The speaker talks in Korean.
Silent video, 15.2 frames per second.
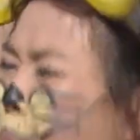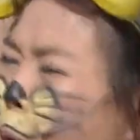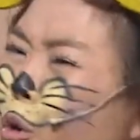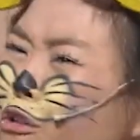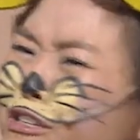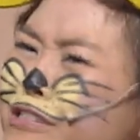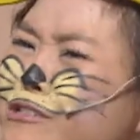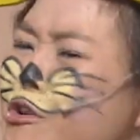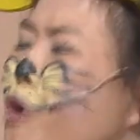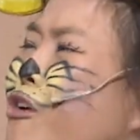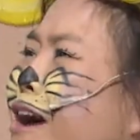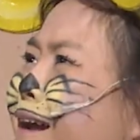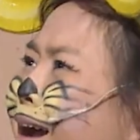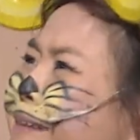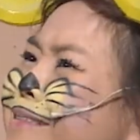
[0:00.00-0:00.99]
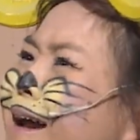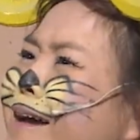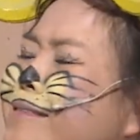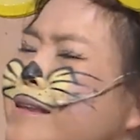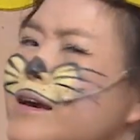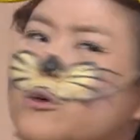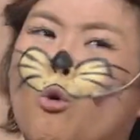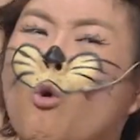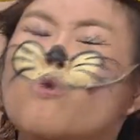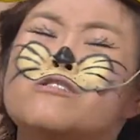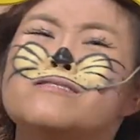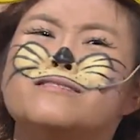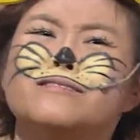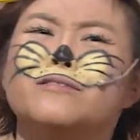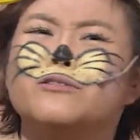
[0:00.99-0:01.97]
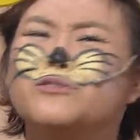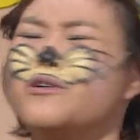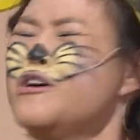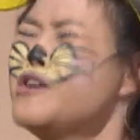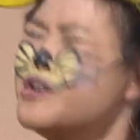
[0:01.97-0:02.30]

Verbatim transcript: 모든 역할 하나하나에 공을 들여서